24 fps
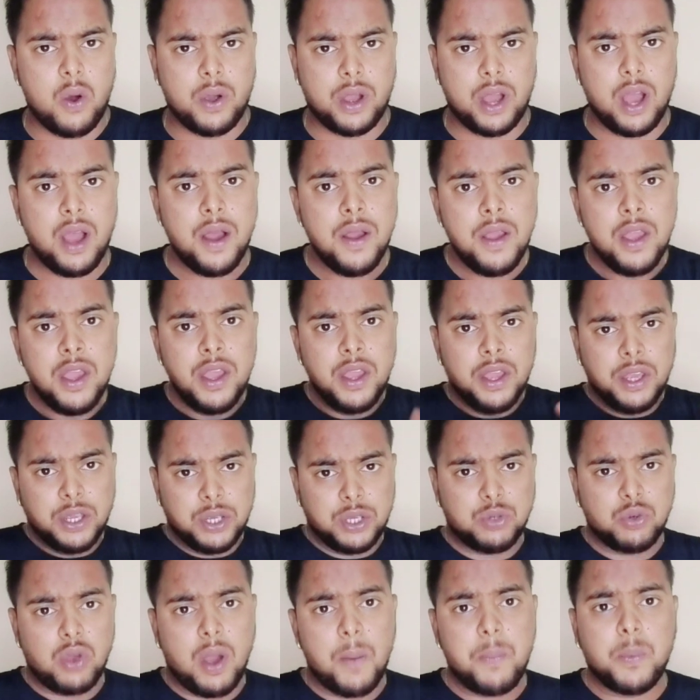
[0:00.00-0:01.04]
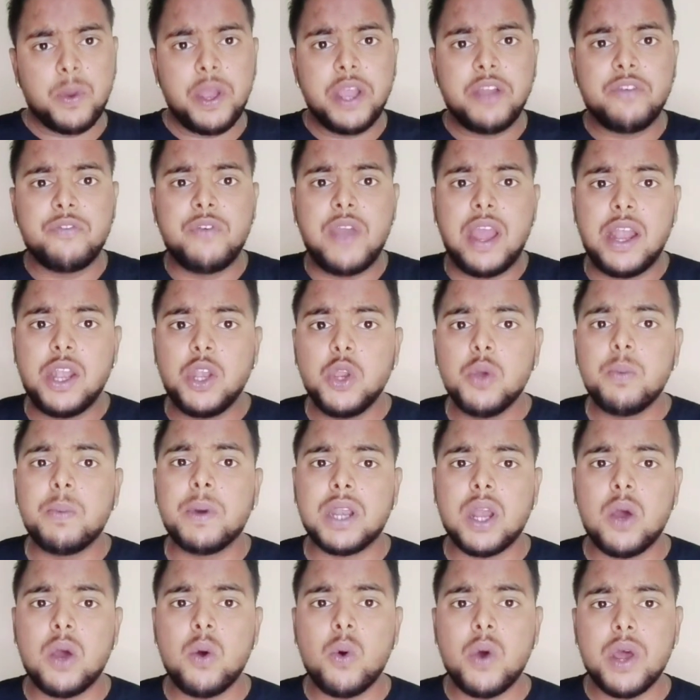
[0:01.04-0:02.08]
होगा कि जो आपको एक वैल्यू
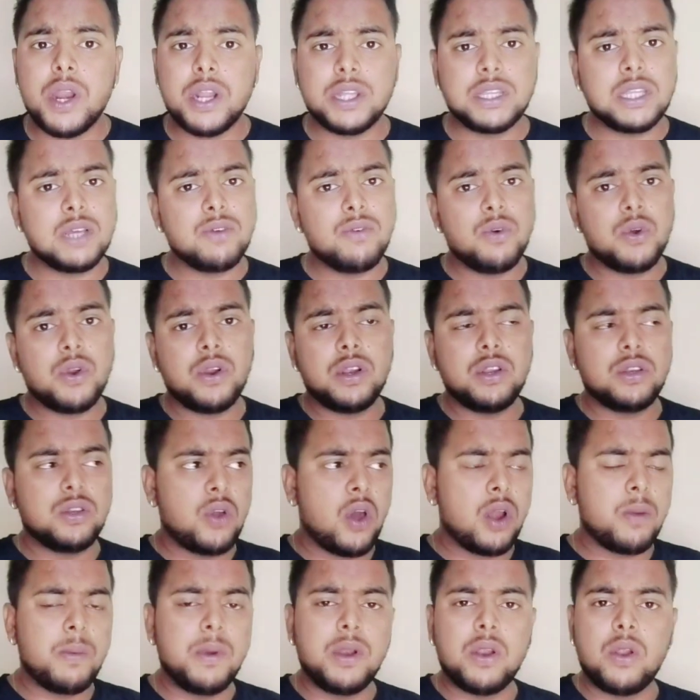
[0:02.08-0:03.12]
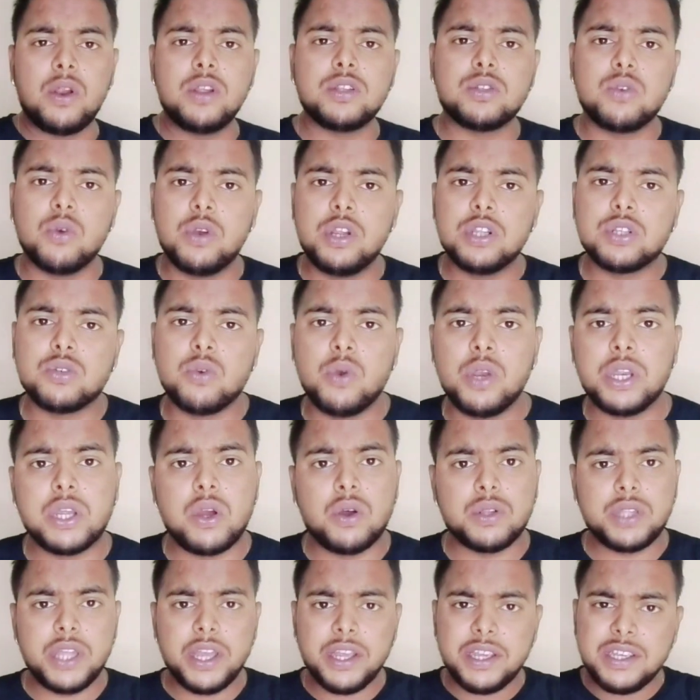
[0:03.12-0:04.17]
बना हुआ रहता है वो नॉर्मल नॉर्मल स्लोली स्लोली
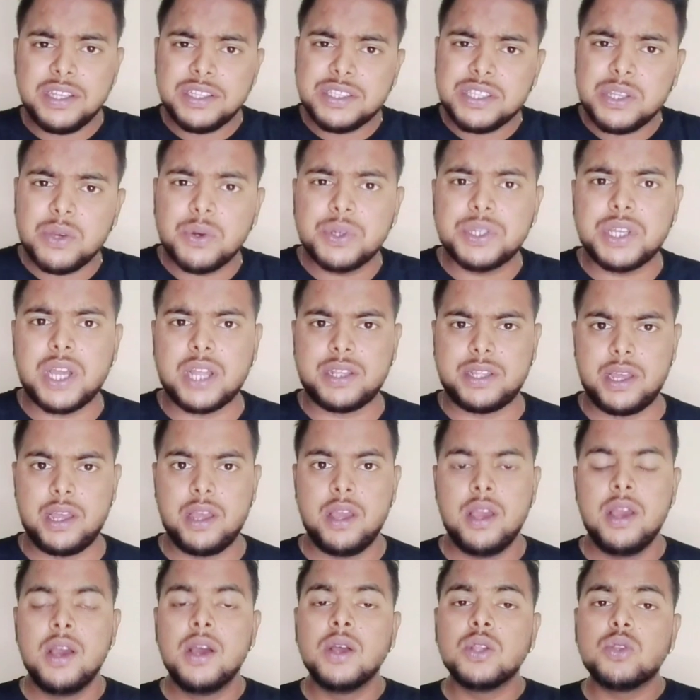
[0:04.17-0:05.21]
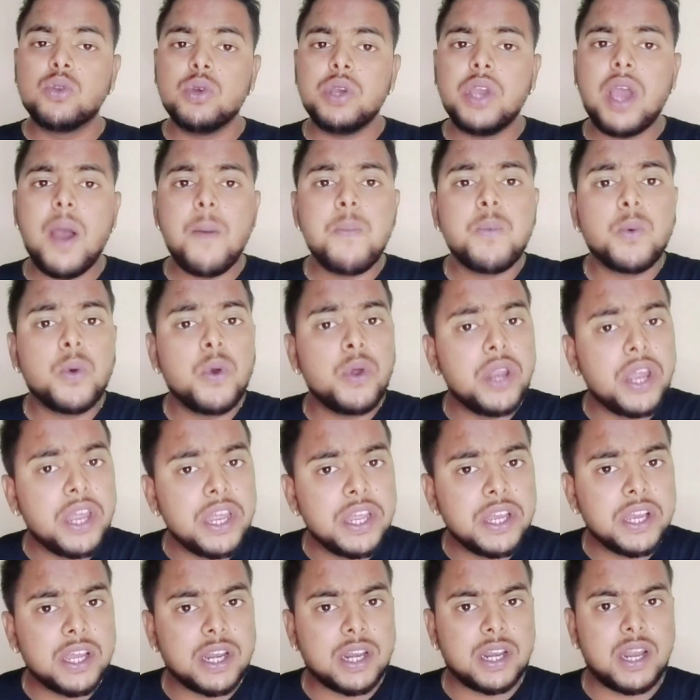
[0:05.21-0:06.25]
क्या होता है ईजी हो जाता है तो ये आपको
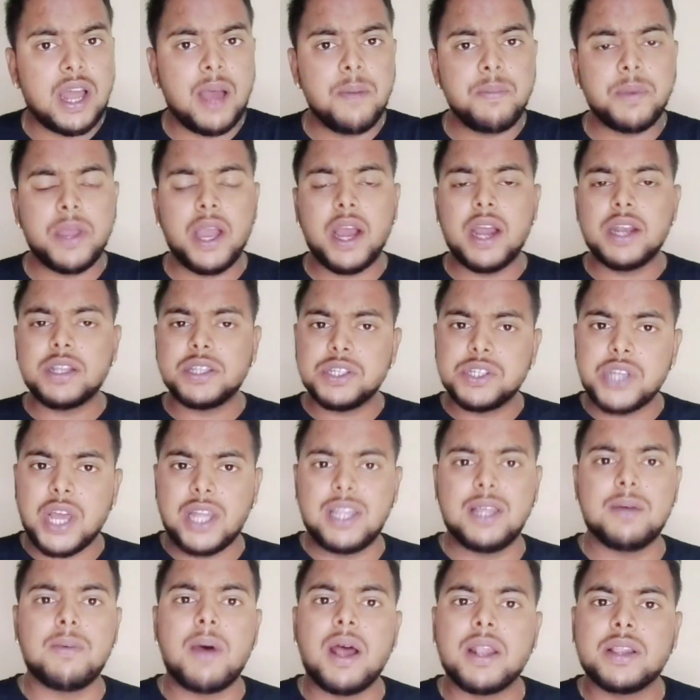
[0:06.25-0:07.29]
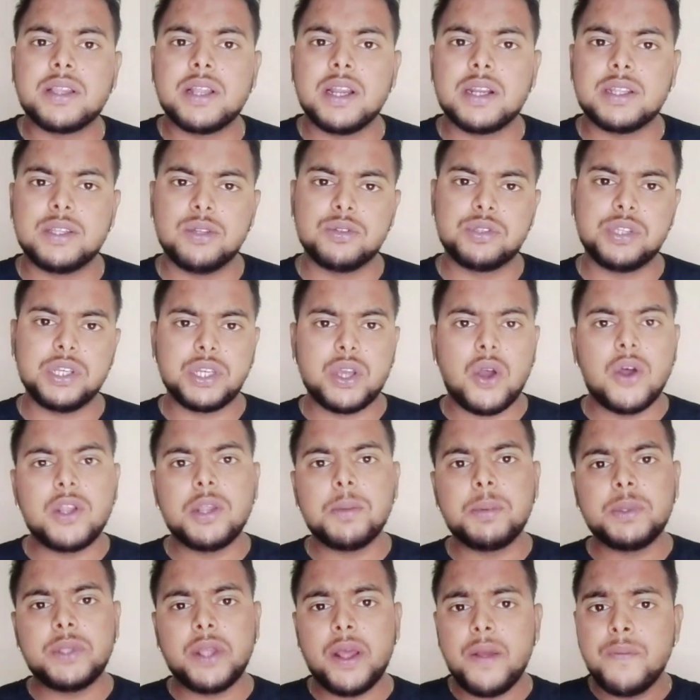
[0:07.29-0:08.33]
नहीं करना हम क्या करते ज़्यादा बात करते उससे क्या
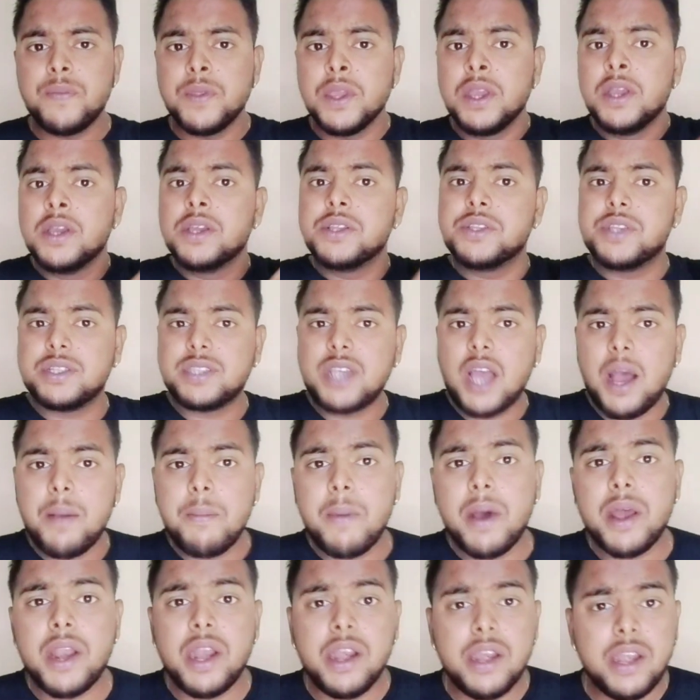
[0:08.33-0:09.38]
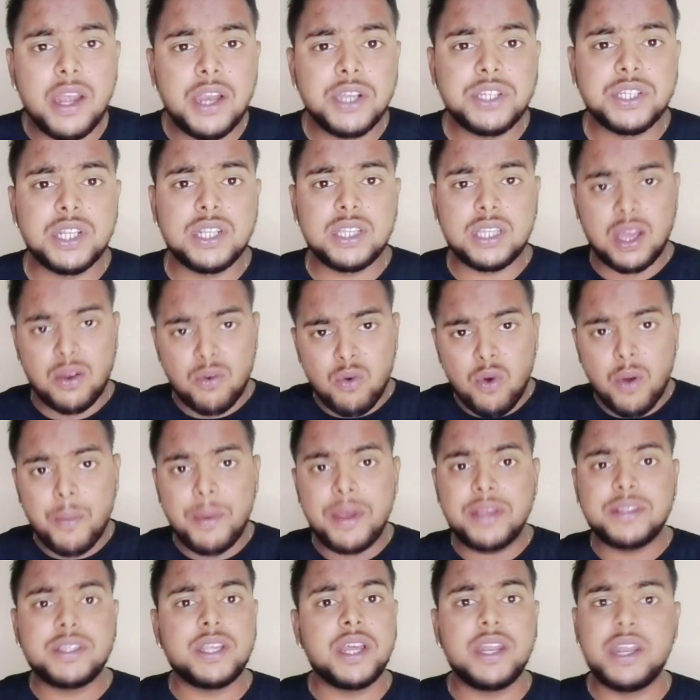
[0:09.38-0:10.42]
होता पता है जैसा हमारा रिलेशन था वो
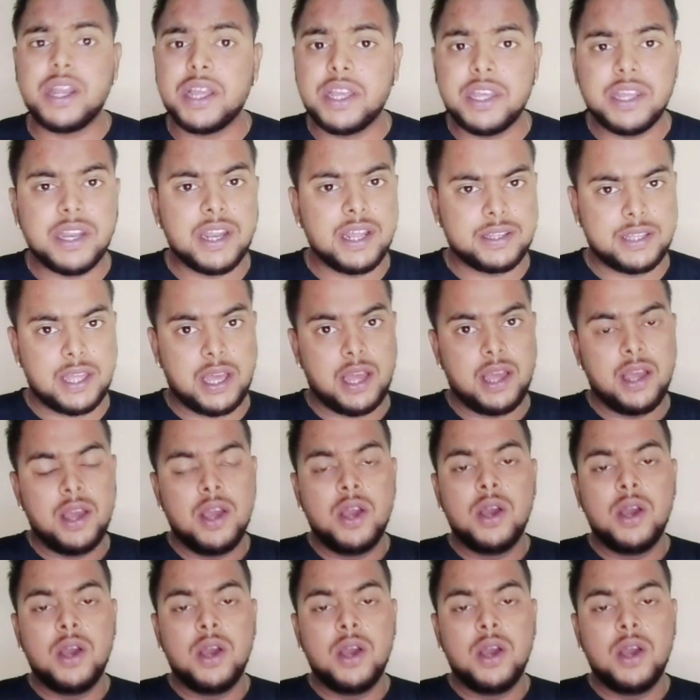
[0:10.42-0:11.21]
वैसा नहीं रहता